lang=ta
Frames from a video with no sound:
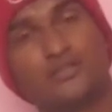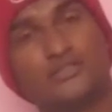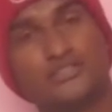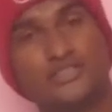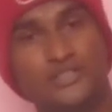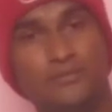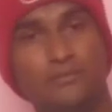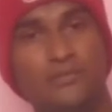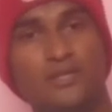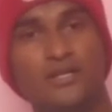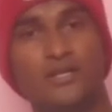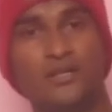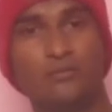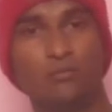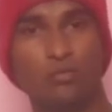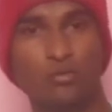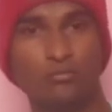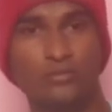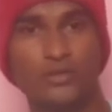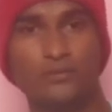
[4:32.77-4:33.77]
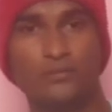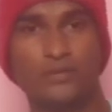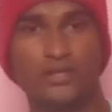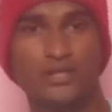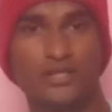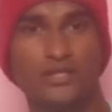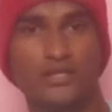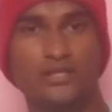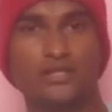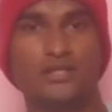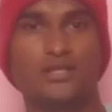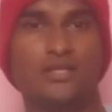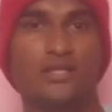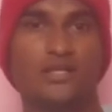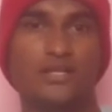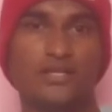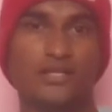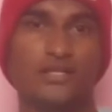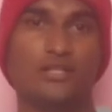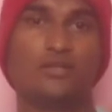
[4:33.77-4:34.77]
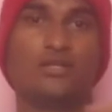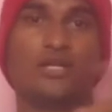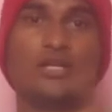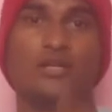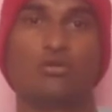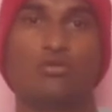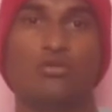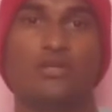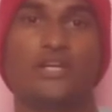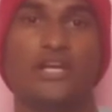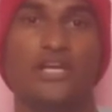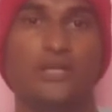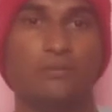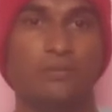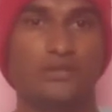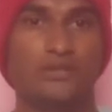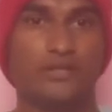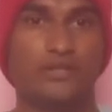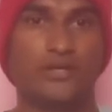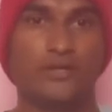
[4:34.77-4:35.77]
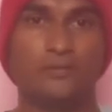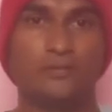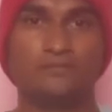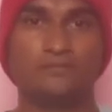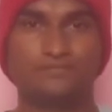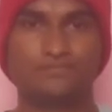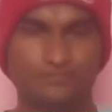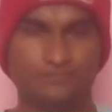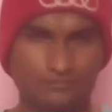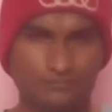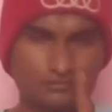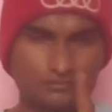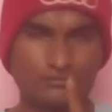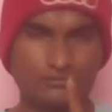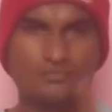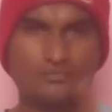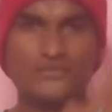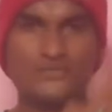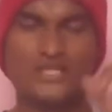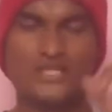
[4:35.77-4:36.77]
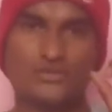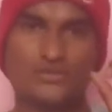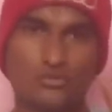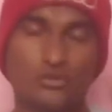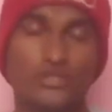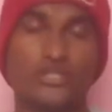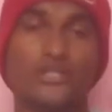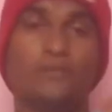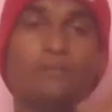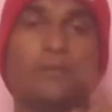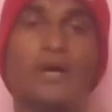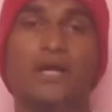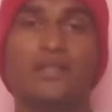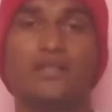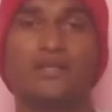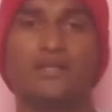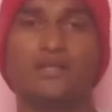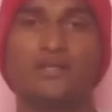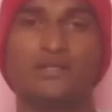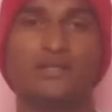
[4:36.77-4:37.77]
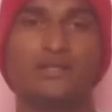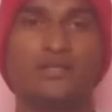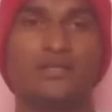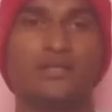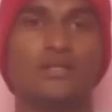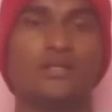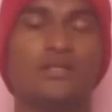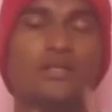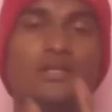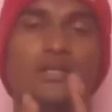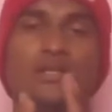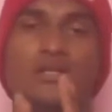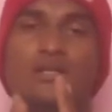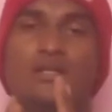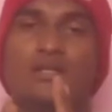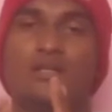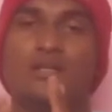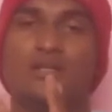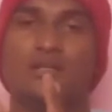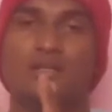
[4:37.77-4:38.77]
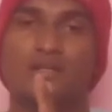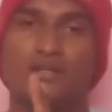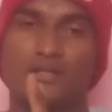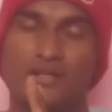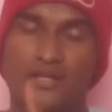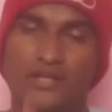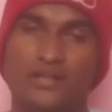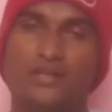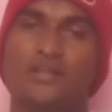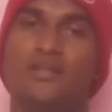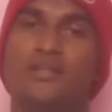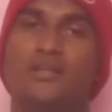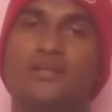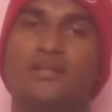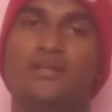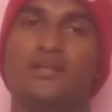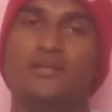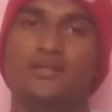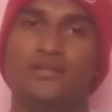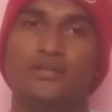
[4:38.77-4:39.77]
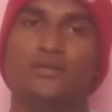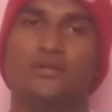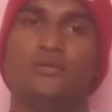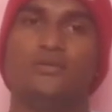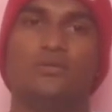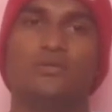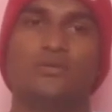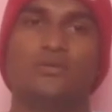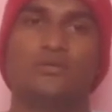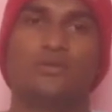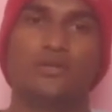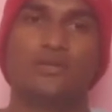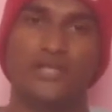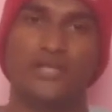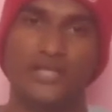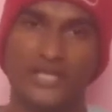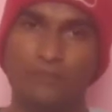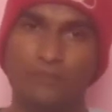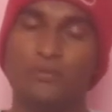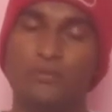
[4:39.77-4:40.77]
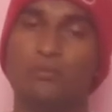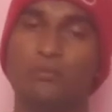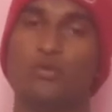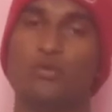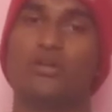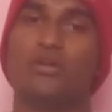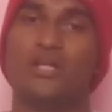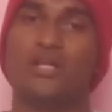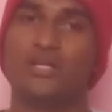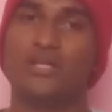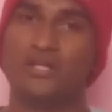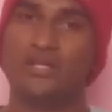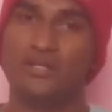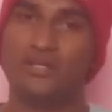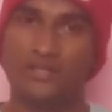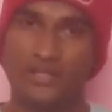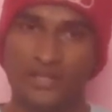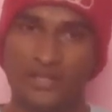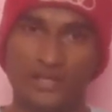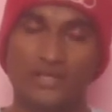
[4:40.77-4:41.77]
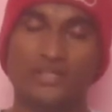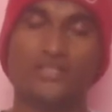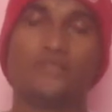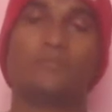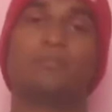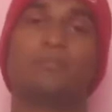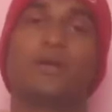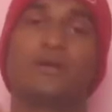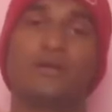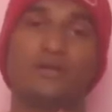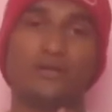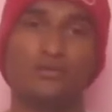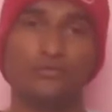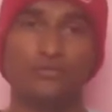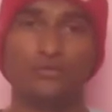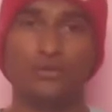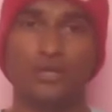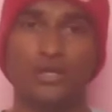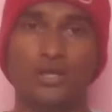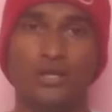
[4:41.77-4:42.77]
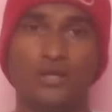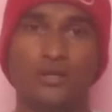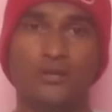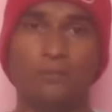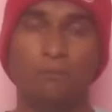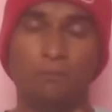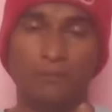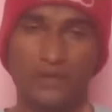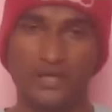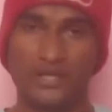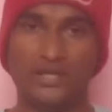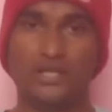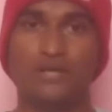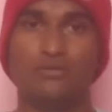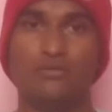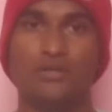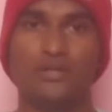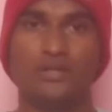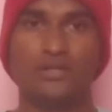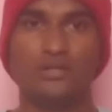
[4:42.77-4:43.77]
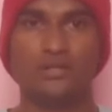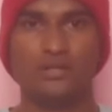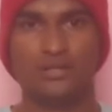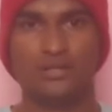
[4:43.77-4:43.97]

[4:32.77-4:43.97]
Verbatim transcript: ஜிமெயில் எல்லாம் முழுமையாக பாருங்கள் இதில் நல்லா கொஞ்சம் கண்டிப்பாக தெரியும் ஸோ இதை பார்த்துட்டு எந்த இதையும் நம்பி போயிடுவாங்க ஏன்னா இது பண்ணுறது ஃபுல்லாக மெயினாக வந்து